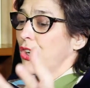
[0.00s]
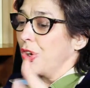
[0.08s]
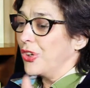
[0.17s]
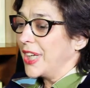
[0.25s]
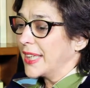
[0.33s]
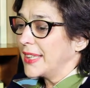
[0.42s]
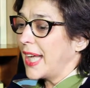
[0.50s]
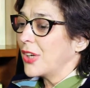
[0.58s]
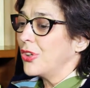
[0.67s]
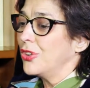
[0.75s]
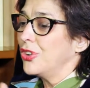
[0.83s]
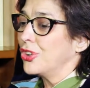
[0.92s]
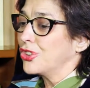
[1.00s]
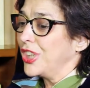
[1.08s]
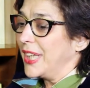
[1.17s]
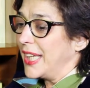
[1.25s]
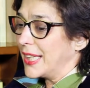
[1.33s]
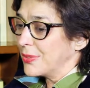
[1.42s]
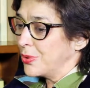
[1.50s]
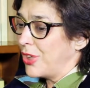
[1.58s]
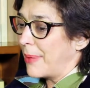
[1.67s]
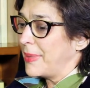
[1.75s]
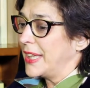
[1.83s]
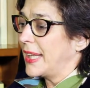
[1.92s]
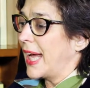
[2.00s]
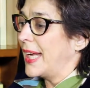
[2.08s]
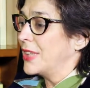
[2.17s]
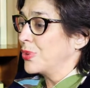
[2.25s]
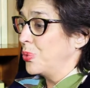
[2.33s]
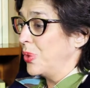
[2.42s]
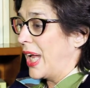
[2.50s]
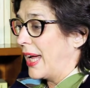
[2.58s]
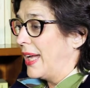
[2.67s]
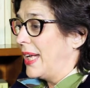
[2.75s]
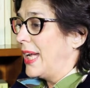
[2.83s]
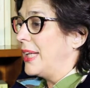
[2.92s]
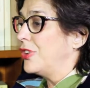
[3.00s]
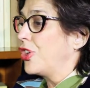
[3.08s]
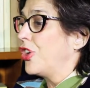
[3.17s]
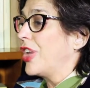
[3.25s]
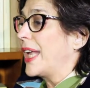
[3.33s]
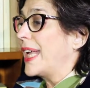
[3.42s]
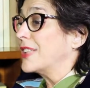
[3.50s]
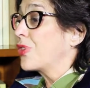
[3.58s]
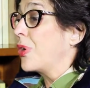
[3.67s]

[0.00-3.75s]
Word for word: Conecta con dos ideas fundamentales. Una, todas las